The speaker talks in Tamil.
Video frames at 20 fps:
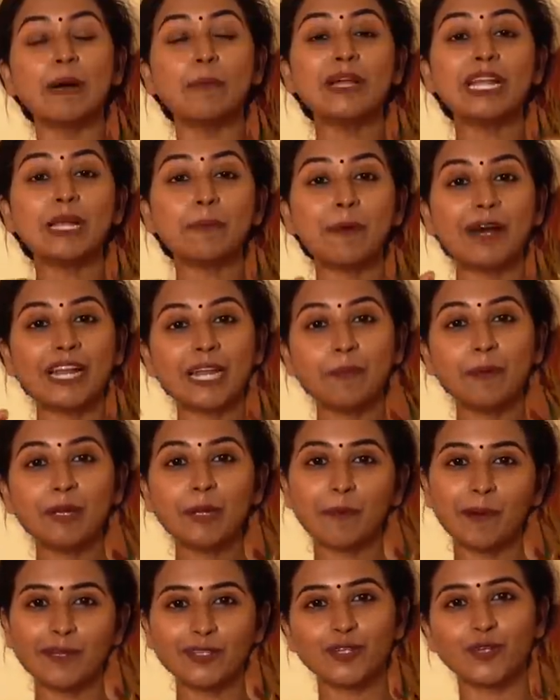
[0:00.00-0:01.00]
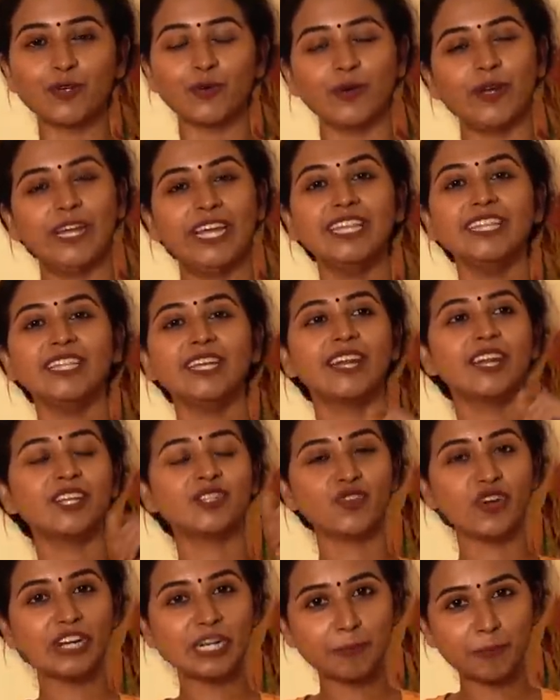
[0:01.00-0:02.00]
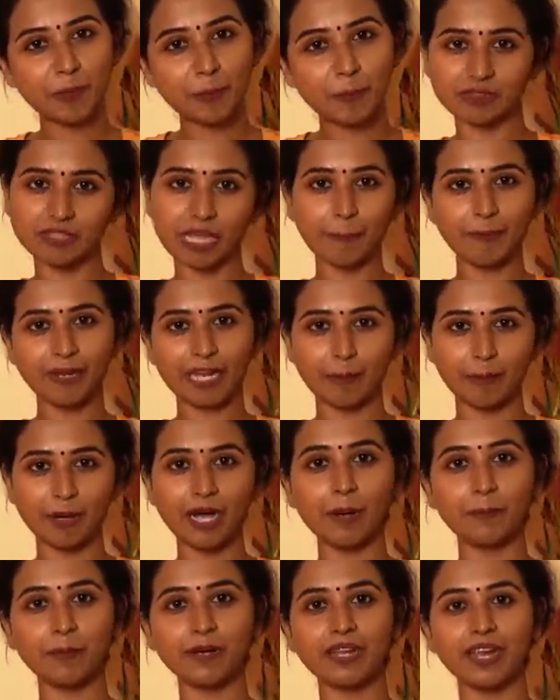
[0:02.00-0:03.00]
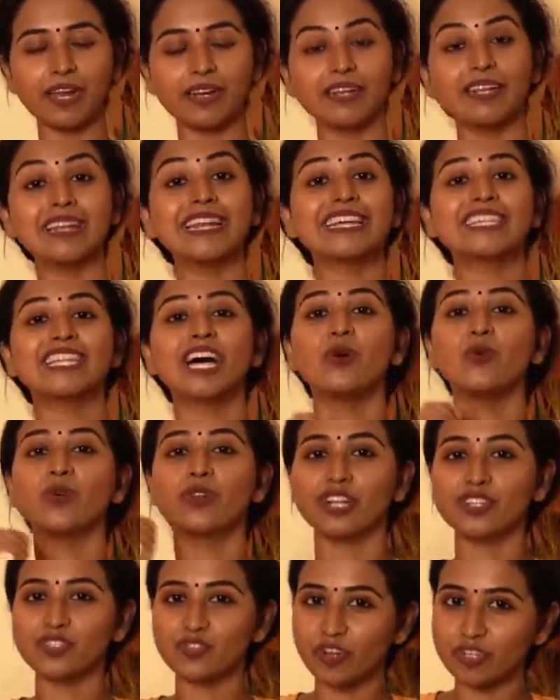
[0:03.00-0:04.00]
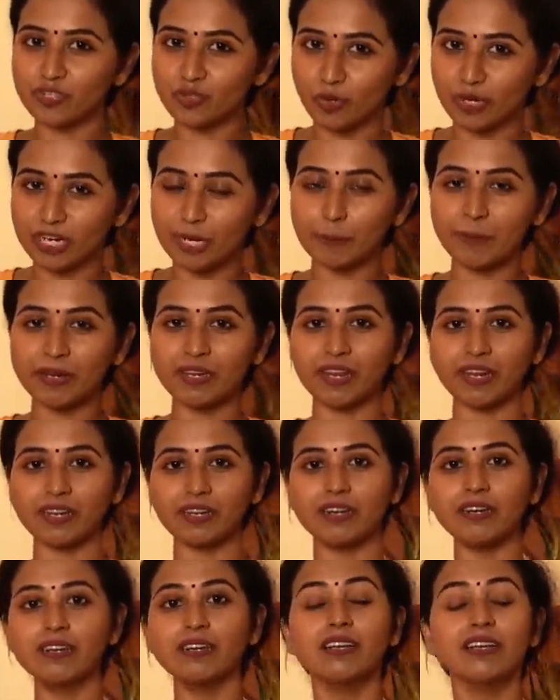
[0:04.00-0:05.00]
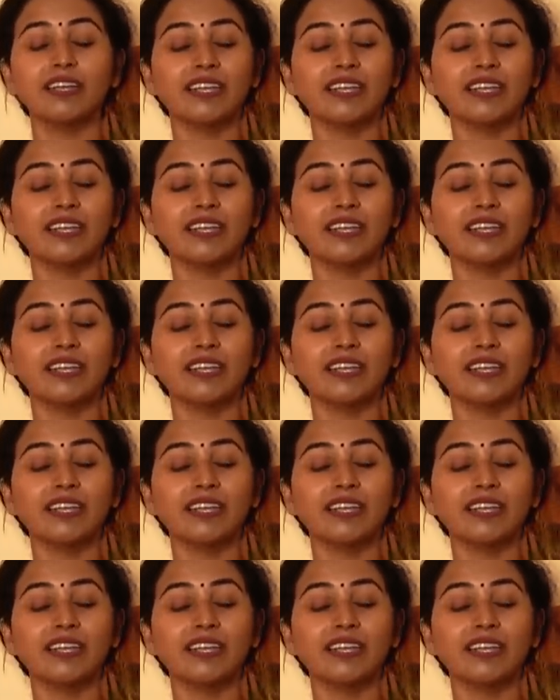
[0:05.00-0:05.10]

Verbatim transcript: நம்மள பல பேர் பார்த்திருக்கோம் இந்த ரெஸ்டாரண்ட் போய் சாப்பிடலாமா அப்படின்னு கேட்டா இல்ல ஏதாவது ஒரு ரெஸ்டாரண்ட் சொல்லு அப்படின்னு கேட்டா